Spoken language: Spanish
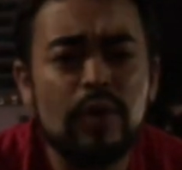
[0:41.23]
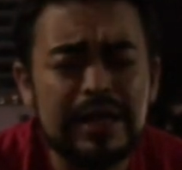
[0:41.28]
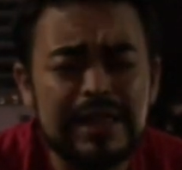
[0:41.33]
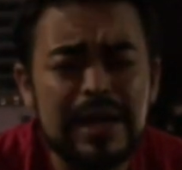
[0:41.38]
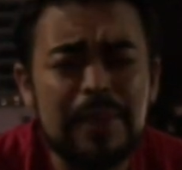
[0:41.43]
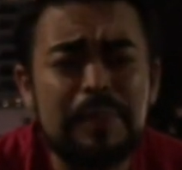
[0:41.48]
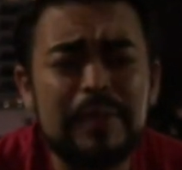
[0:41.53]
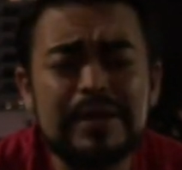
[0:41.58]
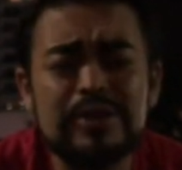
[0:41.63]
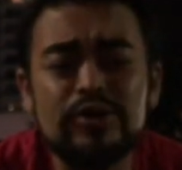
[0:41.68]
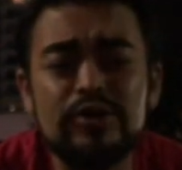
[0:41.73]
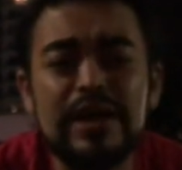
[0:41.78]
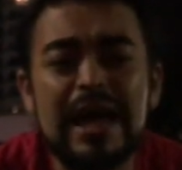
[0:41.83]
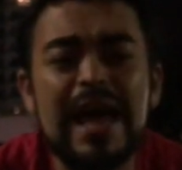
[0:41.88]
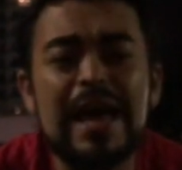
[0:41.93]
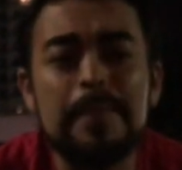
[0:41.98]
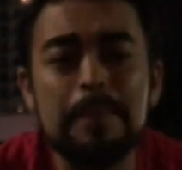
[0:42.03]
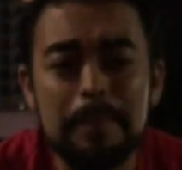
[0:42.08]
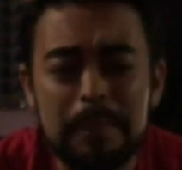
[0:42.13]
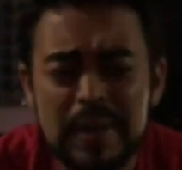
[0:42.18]
¿Cuántas
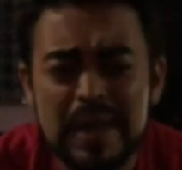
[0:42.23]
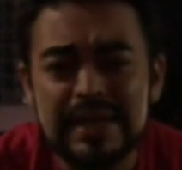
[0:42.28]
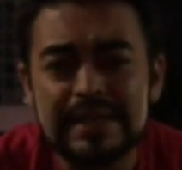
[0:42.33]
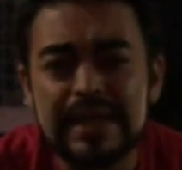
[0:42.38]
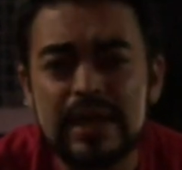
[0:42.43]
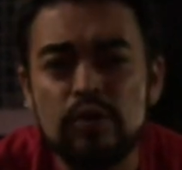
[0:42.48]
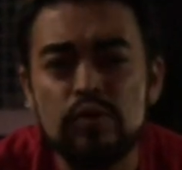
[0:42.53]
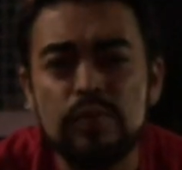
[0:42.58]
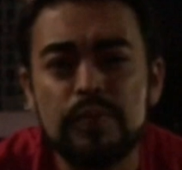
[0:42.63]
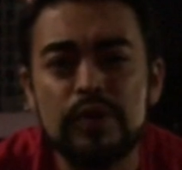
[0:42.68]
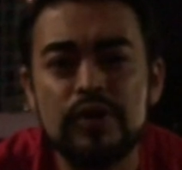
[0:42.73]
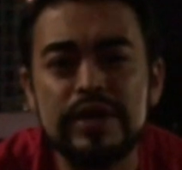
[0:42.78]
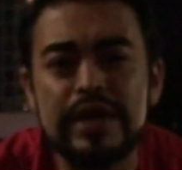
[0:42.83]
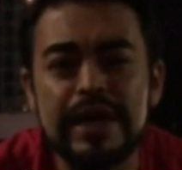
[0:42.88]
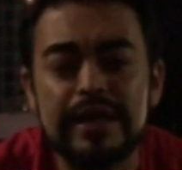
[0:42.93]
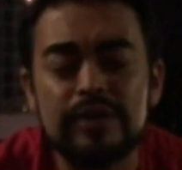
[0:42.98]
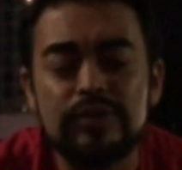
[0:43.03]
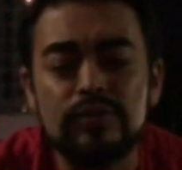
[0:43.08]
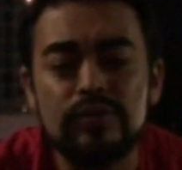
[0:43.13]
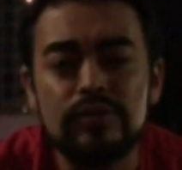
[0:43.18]
personas empiezan un
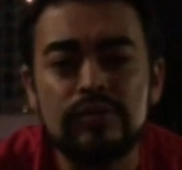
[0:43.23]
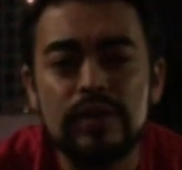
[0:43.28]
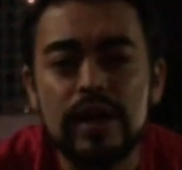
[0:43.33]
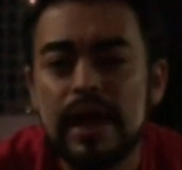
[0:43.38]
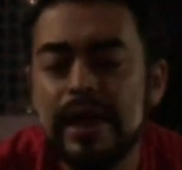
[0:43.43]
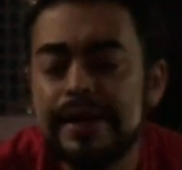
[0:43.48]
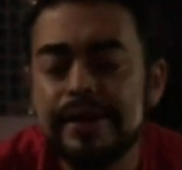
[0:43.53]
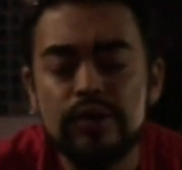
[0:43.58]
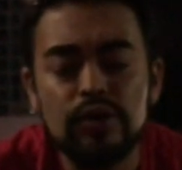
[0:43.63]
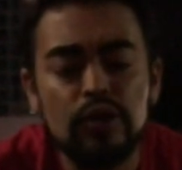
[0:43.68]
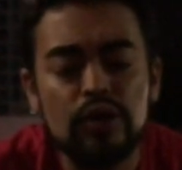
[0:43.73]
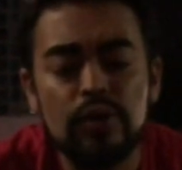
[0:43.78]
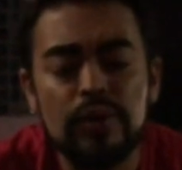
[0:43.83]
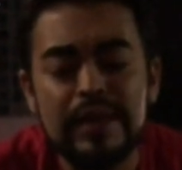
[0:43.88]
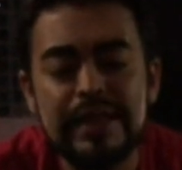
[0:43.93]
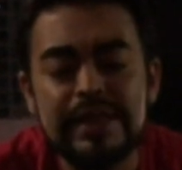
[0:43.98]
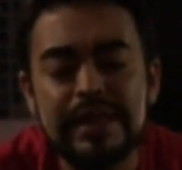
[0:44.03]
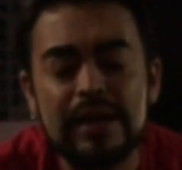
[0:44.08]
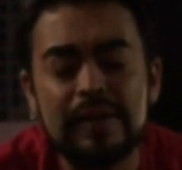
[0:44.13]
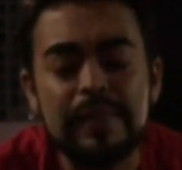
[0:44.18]
proyecto y no lo
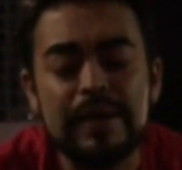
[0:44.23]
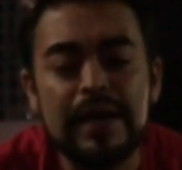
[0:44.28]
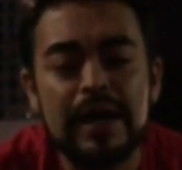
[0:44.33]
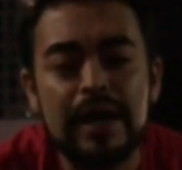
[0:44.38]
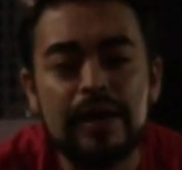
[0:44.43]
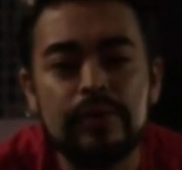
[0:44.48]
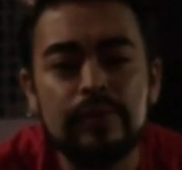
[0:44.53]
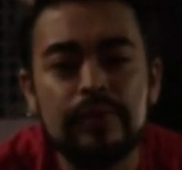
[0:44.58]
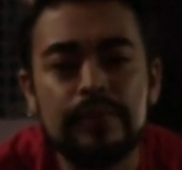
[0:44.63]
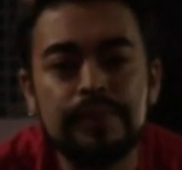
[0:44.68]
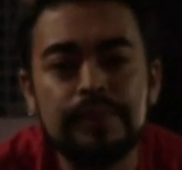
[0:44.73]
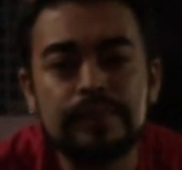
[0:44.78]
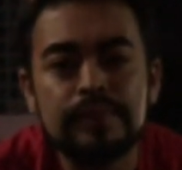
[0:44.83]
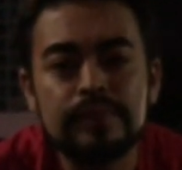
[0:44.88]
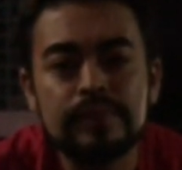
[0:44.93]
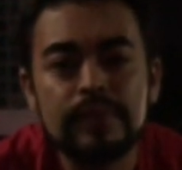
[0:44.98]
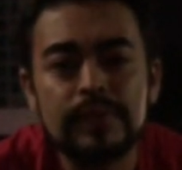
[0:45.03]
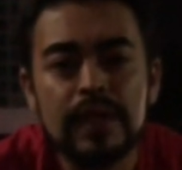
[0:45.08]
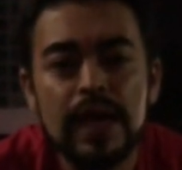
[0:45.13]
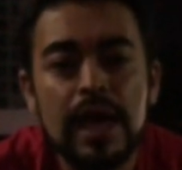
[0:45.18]
ven terminado?
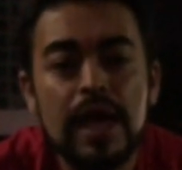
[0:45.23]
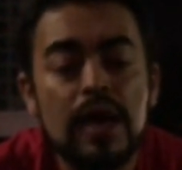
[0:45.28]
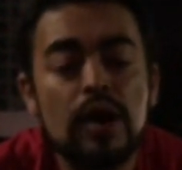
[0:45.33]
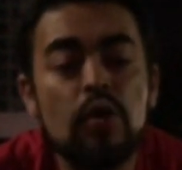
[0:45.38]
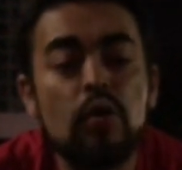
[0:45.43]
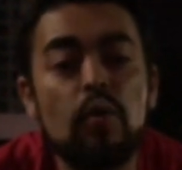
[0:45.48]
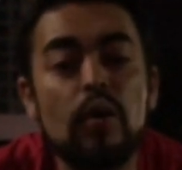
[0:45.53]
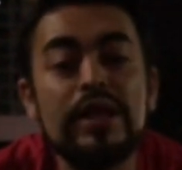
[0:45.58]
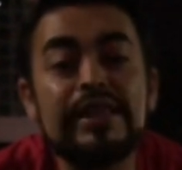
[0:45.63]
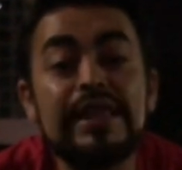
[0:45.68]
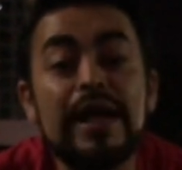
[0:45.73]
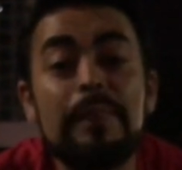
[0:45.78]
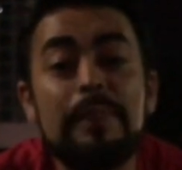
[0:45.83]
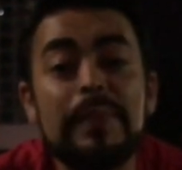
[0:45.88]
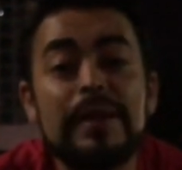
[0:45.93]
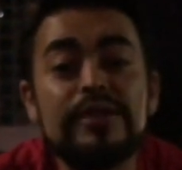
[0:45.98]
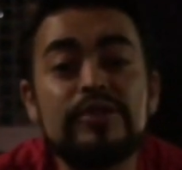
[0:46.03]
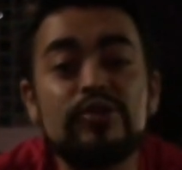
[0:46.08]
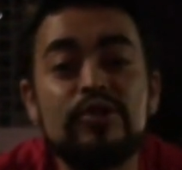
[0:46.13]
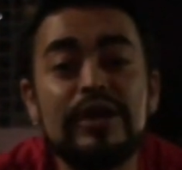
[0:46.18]
¿Cuántas
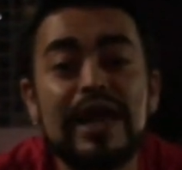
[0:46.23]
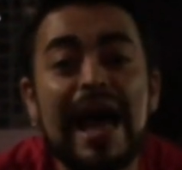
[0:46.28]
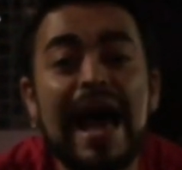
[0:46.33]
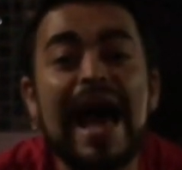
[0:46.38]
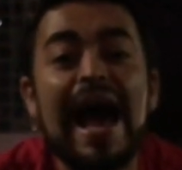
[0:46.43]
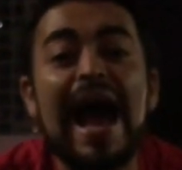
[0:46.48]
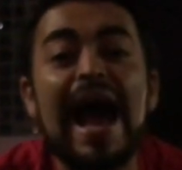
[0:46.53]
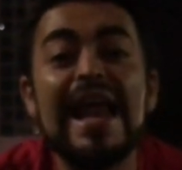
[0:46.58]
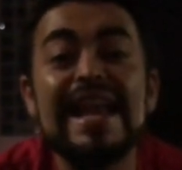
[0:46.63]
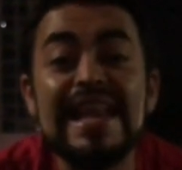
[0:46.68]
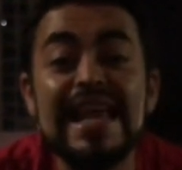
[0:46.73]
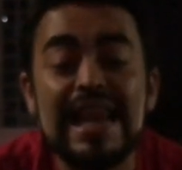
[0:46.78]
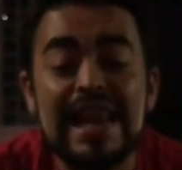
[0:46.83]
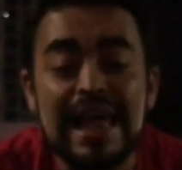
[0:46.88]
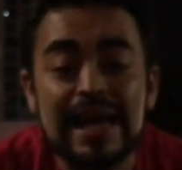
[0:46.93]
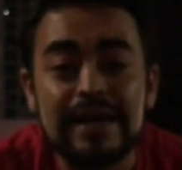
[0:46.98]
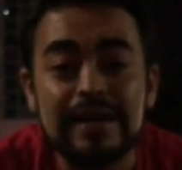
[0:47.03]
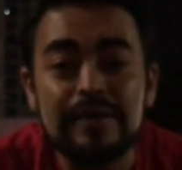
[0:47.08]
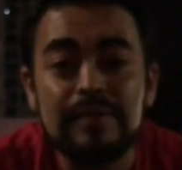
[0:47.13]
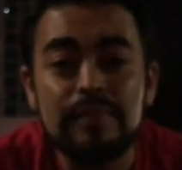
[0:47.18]
personas
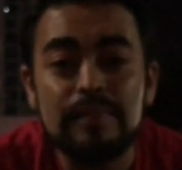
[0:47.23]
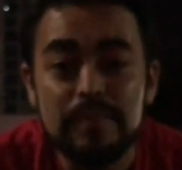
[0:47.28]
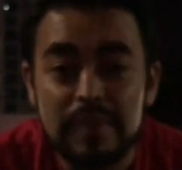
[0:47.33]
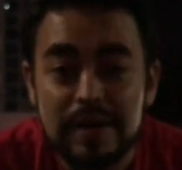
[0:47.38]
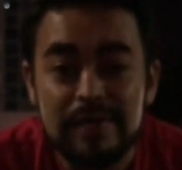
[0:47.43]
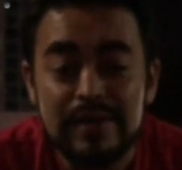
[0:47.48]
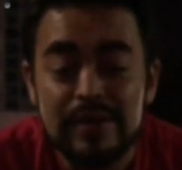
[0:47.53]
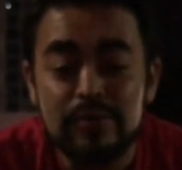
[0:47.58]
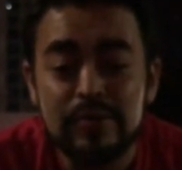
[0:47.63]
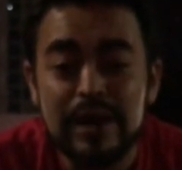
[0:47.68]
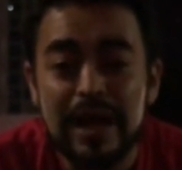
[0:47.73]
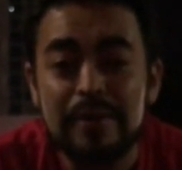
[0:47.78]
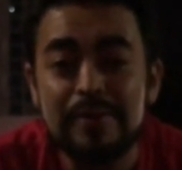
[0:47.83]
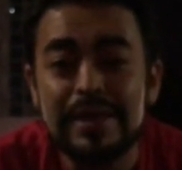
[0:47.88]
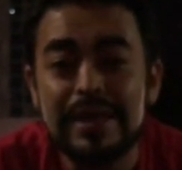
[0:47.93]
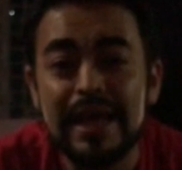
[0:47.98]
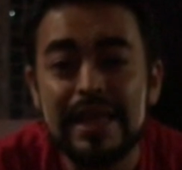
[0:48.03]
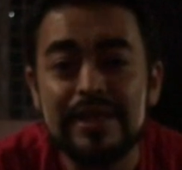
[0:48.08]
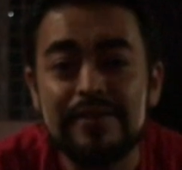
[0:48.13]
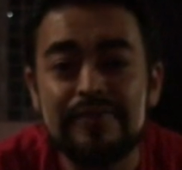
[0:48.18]
anhelan vivir una
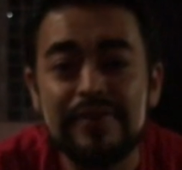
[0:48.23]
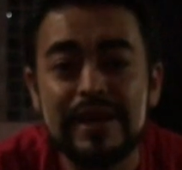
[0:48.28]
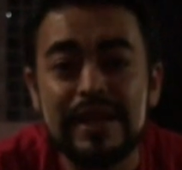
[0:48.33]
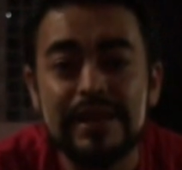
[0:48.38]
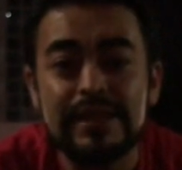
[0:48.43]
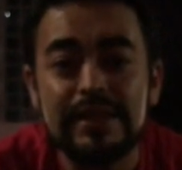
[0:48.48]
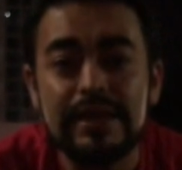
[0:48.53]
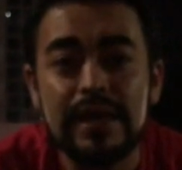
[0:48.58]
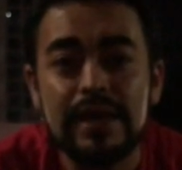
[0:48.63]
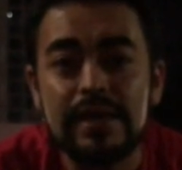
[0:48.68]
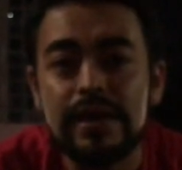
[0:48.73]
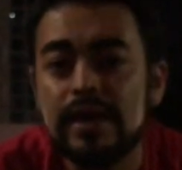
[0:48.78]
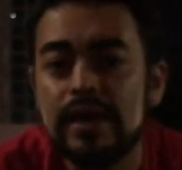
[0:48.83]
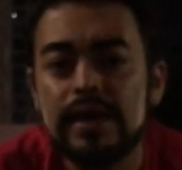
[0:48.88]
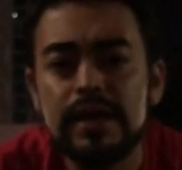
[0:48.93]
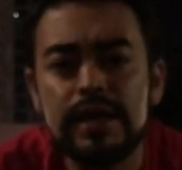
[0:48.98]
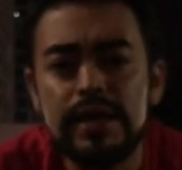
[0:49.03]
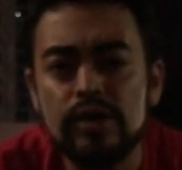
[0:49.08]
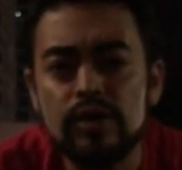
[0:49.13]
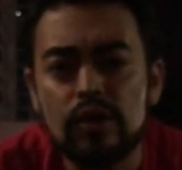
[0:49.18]
vida diferente
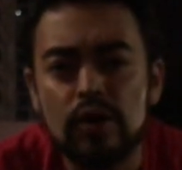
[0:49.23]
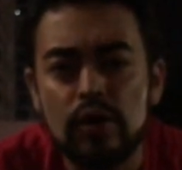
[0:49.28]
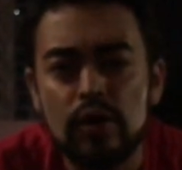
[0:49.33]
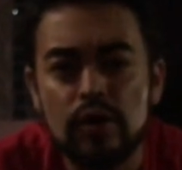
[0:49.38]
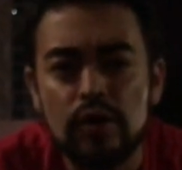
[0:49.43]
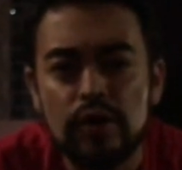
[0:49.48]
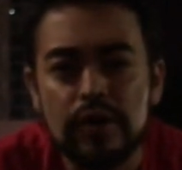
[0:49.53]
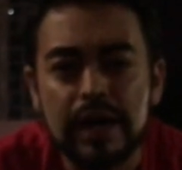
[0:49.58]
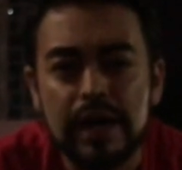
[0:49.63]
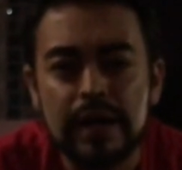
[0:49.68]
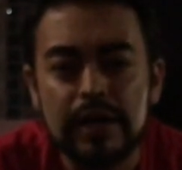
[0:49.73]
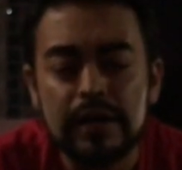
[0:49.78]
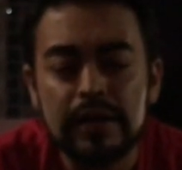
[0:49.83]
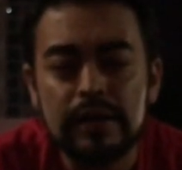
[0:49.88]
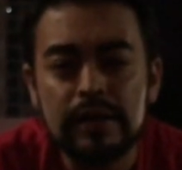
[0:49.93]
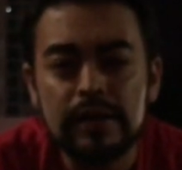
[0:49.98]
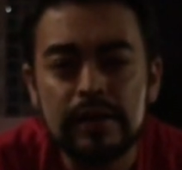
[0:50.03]
y no lo logran?